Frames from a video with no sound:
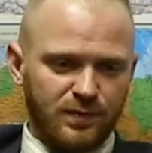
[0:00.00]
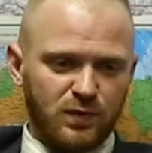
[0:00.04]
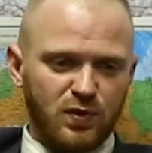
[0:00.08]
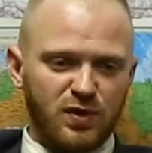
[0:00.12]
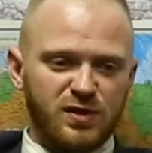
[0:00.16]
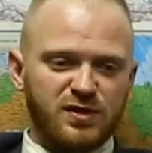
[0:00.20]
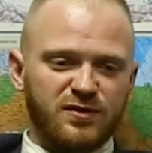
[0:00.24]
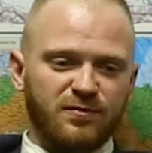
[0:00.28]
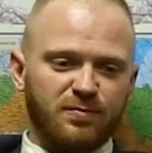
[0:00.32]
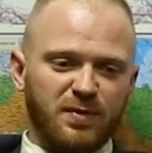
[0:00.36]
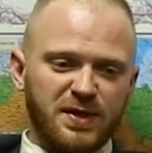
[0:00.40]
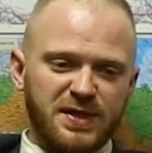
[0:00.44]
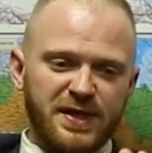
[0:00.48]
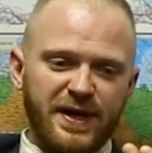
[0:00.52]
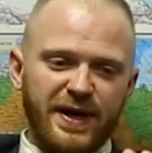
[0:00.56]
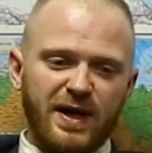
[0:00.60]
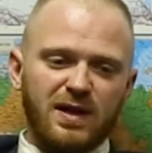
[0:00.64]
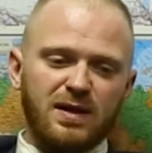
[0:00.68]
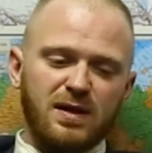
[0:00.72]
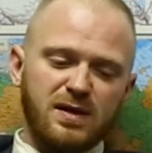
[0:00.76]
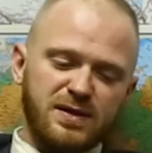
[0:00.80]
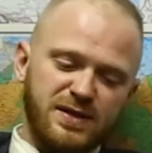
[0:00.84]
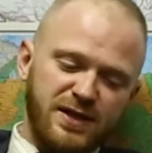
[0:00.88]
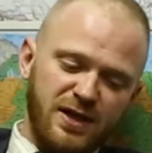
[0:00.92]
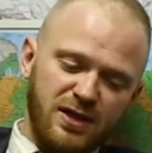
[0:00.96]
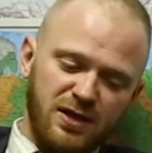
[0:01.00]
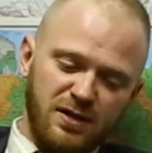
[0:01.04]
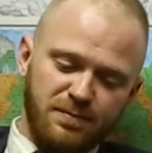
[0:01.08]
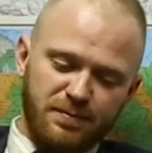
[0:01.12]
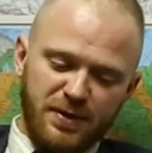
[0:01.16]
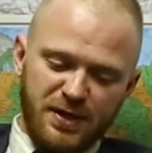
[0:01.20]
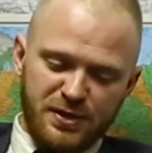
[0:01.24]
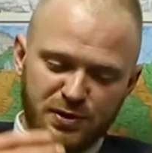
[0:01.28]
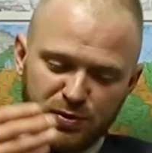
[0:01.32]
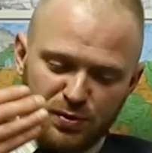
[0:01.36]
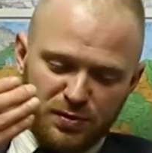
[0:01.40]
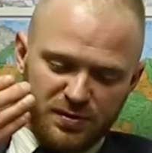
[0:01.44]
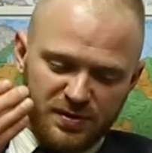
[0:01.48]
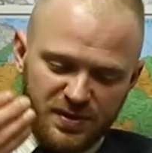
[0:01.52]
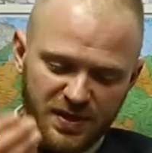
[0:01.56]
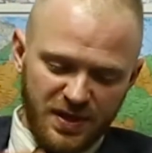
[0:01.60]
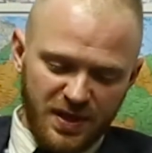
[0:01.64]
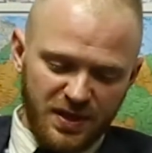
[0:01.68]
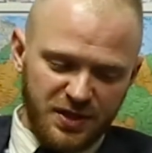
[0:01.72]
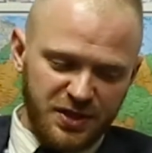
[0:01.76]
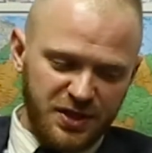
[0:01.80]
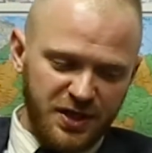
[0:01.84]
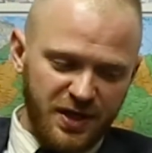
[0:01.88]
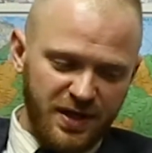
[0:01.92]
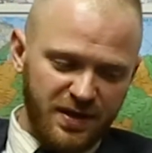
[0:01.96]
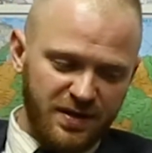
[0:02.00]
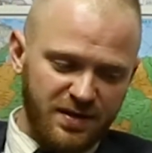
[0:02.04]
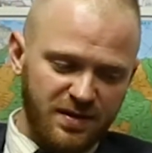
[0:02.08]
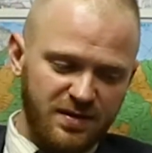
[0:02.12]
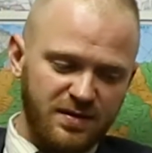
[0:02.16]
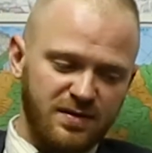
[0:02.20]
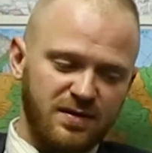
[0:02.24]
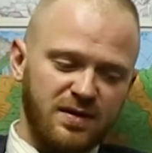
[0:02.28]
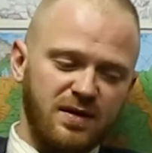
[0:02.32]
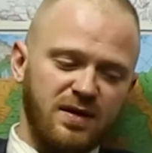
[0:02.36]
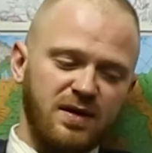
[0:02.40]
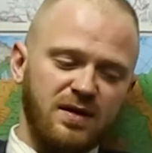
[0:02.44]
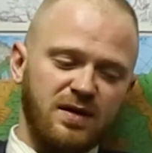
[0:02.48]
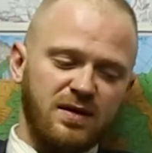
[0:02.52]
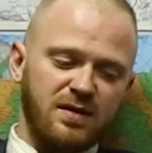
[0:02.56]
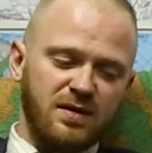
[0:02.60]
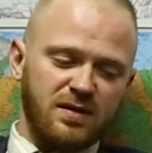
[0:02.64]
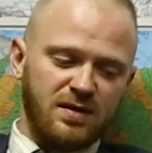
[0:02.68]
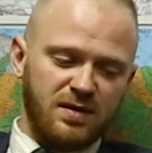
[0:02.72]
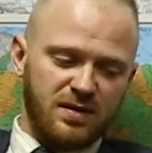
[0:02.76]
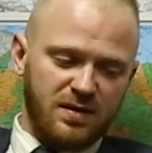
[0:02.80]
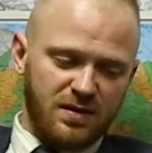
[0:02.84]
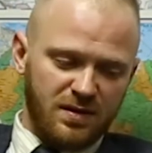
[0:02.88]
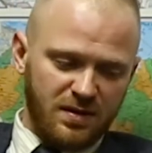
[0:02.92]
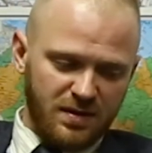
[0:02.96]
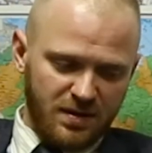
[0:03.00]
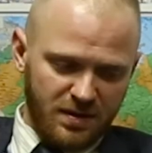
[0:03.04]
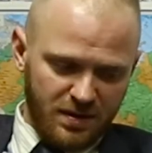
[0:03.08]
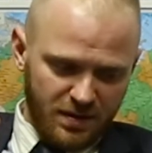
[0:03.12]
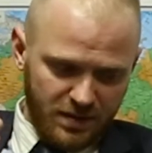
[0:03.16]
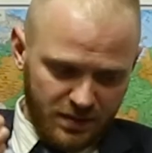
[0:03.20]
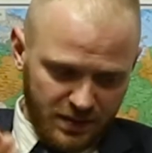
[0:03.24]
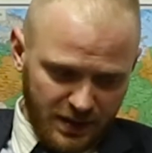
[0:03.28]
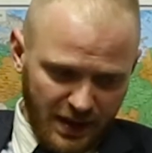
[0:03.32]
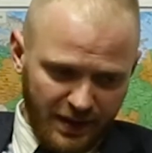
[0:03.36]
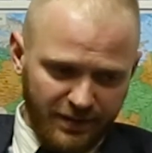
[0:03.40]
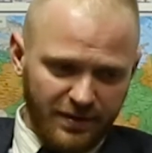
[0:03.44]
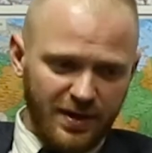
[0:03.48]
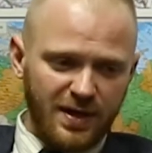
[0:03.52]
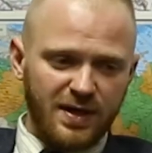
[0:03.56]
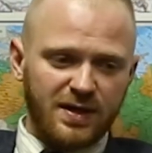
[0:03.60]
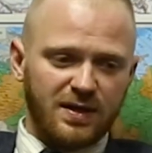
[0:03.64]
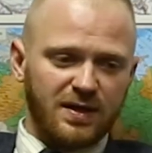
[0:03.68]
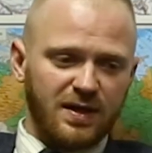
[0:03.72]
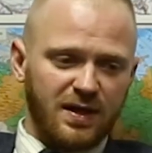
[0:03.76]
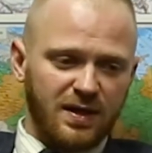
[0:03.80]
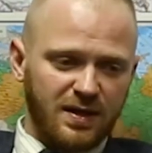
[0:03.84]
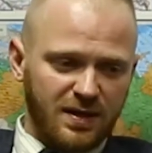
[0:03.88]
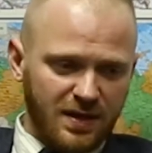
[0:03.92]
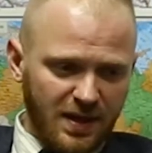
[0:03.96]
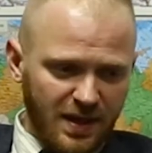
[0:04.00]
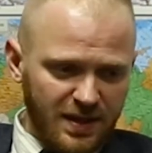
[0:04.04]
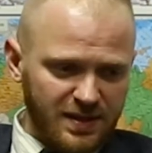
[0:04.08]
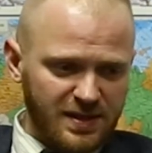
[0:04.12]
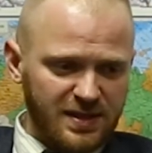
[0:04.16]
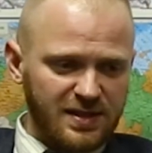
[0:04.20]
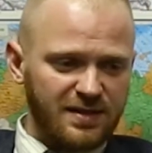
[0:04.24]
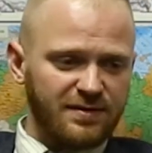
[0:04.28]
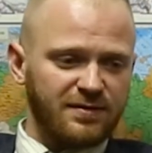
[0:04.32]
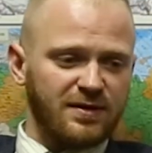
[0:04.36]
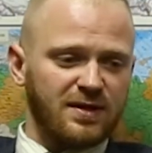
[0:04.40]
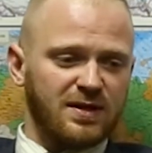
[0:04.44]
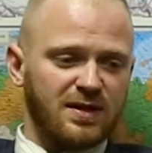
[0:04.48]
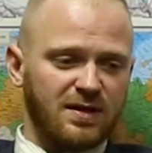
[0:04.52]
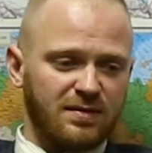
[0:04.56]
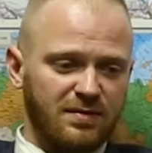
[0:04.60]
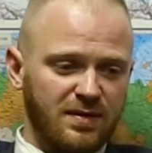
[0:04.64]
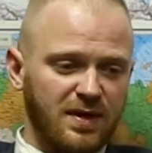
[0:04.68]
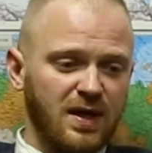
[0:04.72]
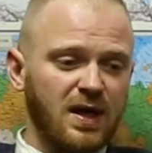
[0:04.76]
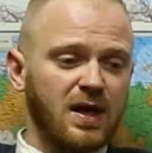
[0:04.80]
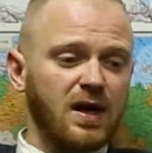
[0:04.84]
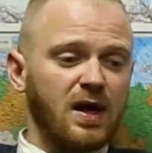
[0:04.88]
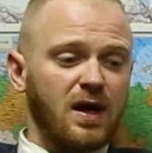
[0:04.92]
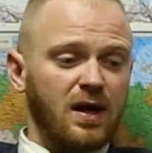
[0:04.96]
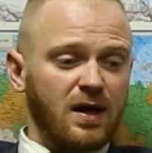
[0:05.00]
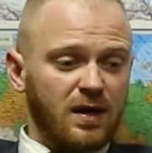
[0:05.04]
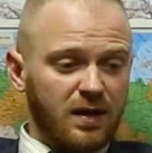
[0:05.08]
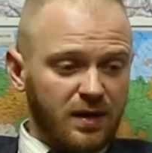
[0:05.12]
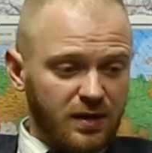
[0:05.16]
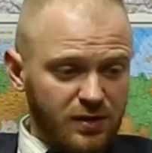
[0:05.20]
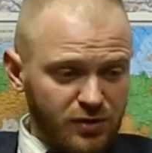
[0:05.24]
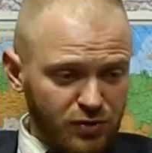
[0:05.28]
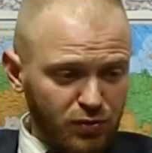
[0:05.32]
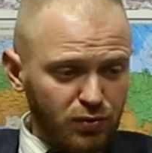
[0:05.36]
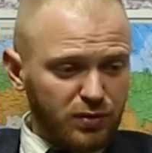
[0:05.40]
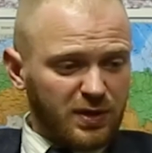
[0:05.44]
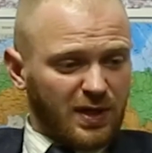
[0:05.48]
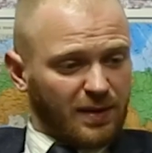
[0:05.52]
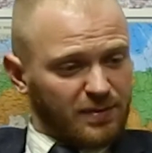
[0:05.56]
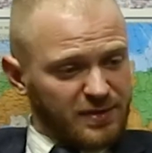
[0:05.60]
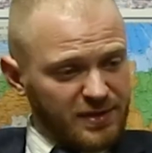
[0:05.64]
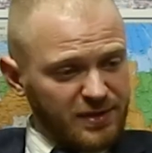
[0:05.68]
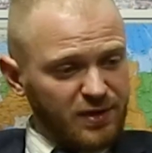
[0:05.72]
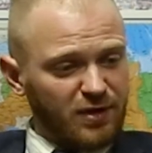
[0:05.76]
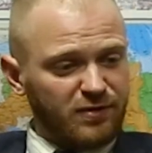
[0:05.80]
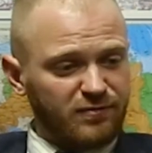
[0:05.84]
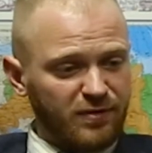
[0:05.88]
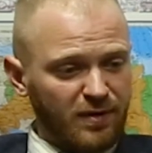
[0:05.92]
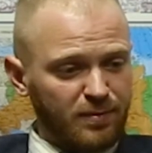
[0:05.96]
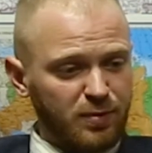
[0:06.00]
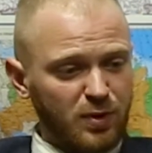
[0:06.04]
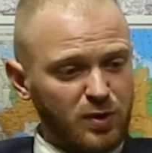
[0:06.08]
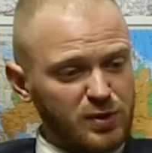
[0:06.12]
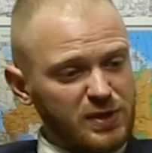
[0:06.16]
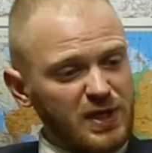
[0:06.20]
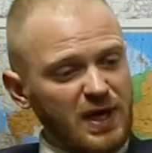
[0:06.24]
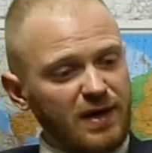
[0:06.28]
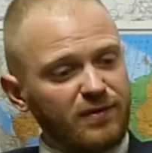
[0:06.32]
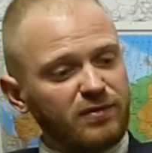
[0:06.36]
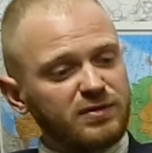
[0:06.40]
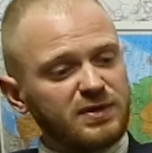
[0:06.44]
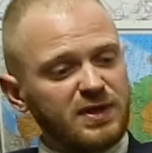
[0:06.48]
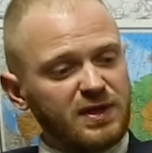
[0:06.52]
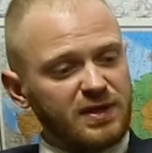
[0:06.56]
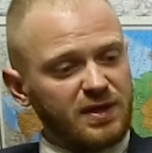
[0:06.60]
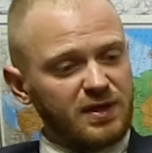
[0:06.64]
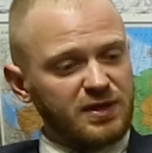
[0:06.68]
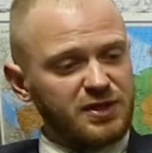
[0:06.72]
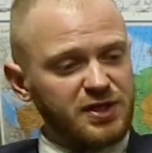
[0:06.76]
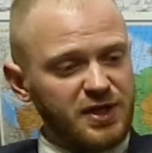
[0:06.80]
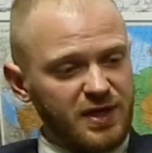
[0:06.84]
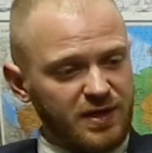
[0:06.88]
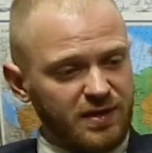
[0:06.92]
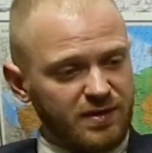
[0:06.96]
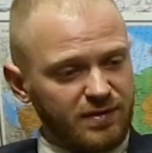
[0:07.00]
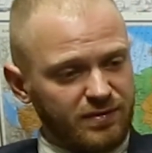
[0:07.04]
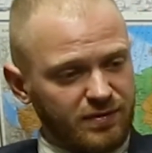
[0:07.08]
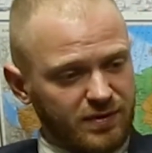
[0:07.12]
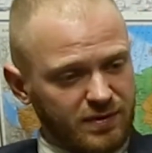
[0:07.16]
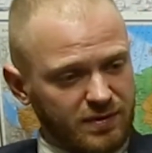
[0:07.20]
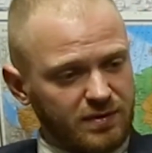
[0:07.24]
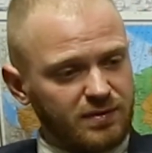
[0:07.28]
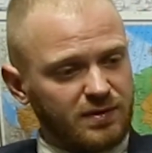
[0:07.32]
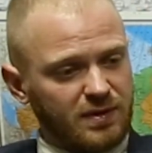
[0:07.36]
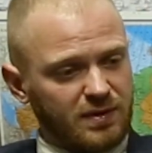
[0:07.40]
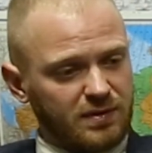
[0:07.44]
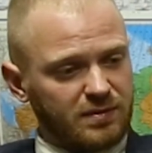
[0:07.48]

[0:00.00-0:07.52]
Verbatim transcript: То есть в материалах дела присутствуют эти чеки, э, товарные, кассовые, там, и суд нам задает вопрос, а вот эти чеки, вот